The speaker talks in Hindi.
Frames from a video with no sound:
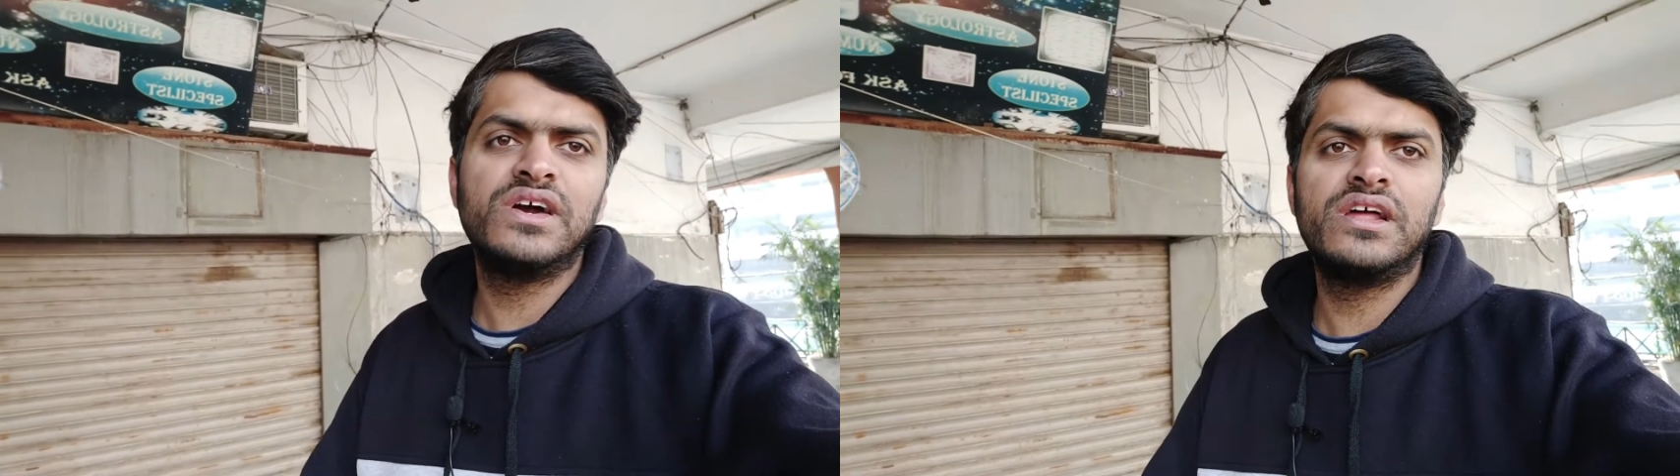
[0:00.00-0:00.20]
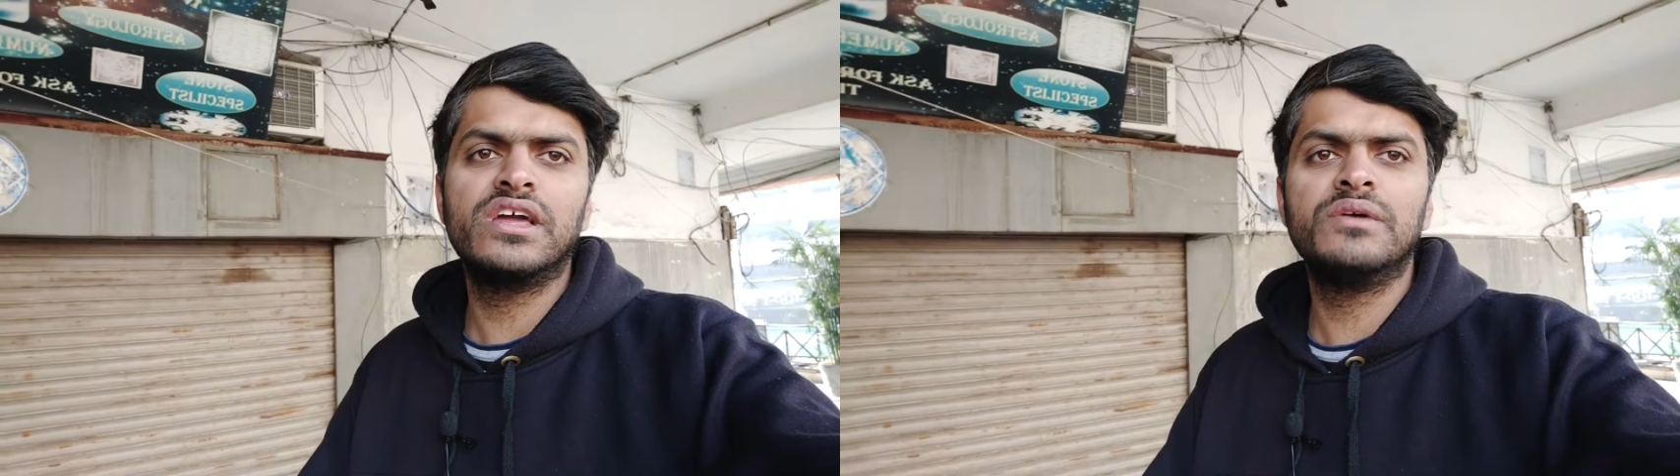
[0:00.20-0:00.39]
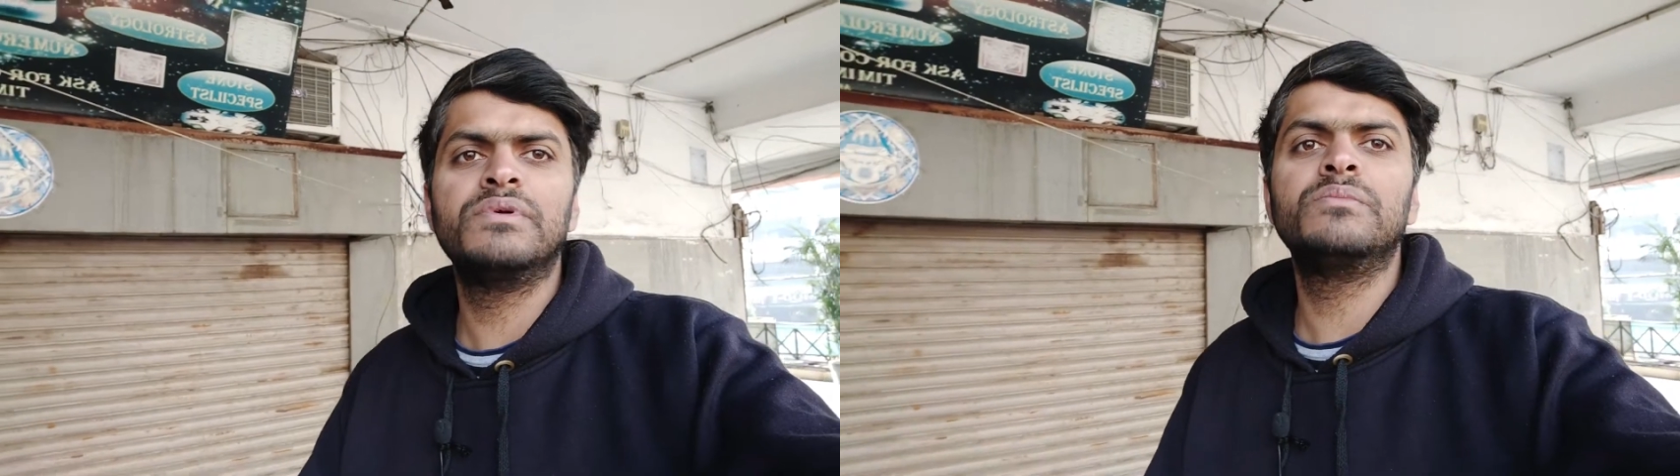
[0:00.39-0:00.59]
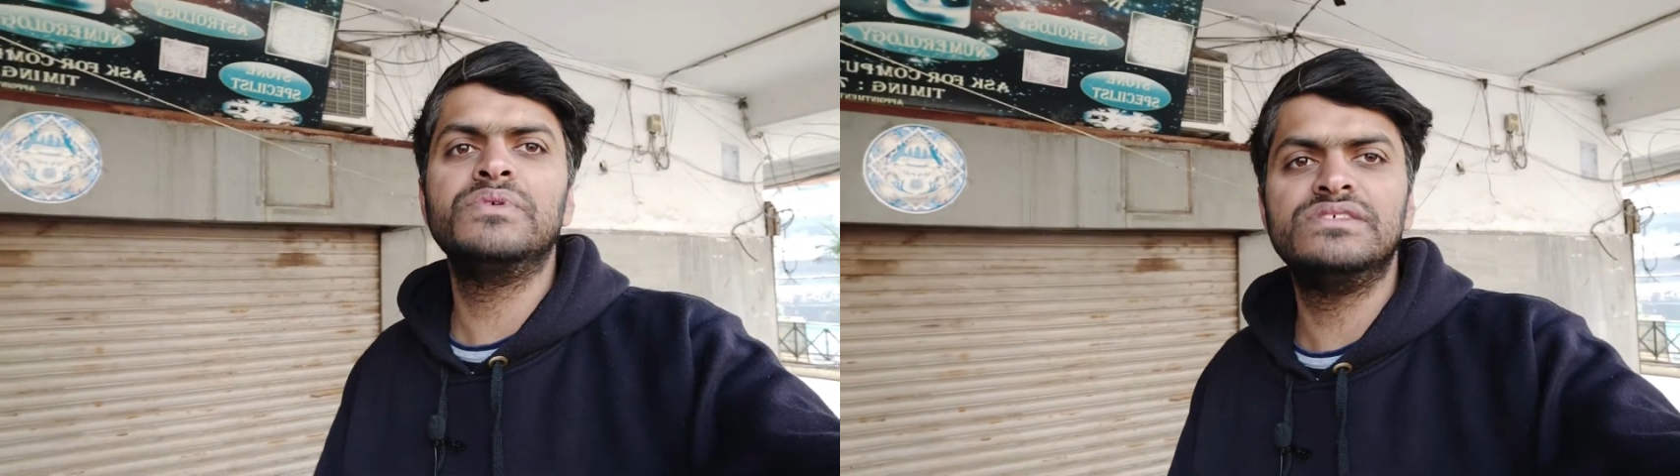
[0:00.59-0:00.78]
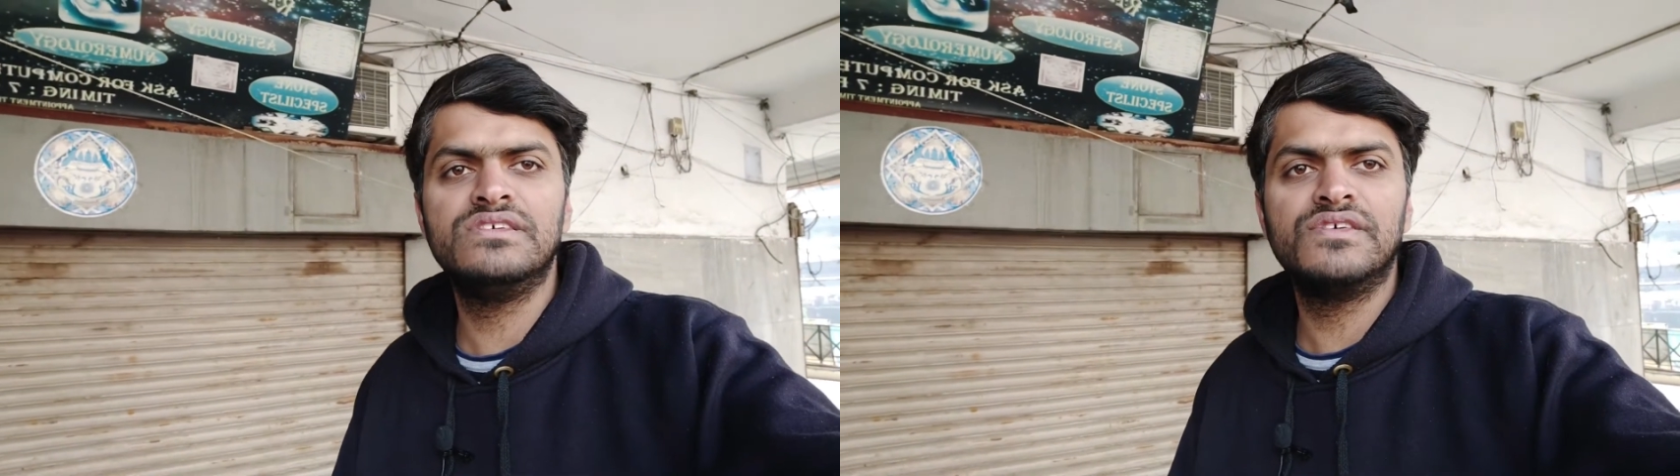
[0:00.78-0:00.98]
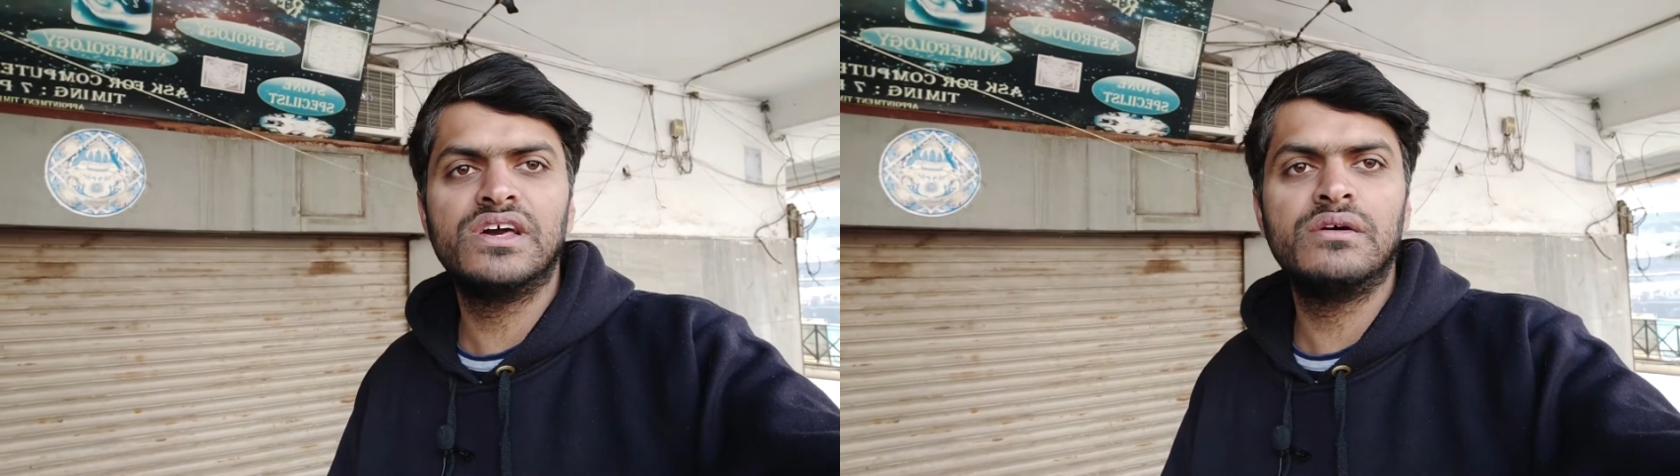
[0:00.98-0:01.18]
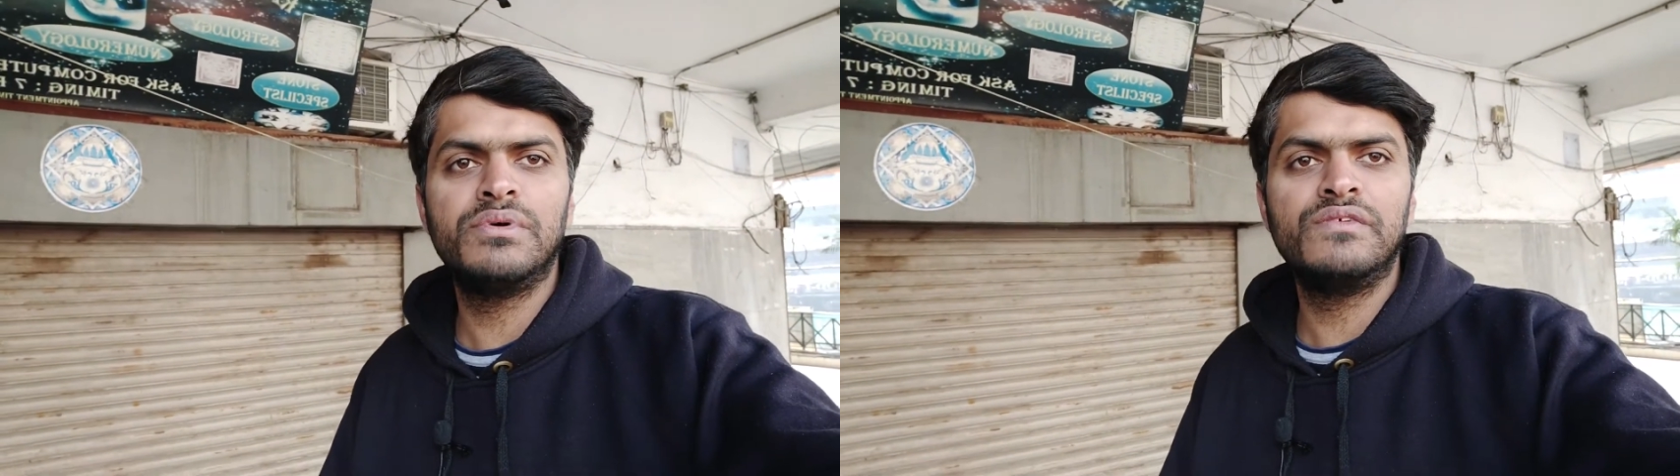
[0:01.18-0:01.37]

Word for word: वगैरह गेमिंग पीसी वगैरह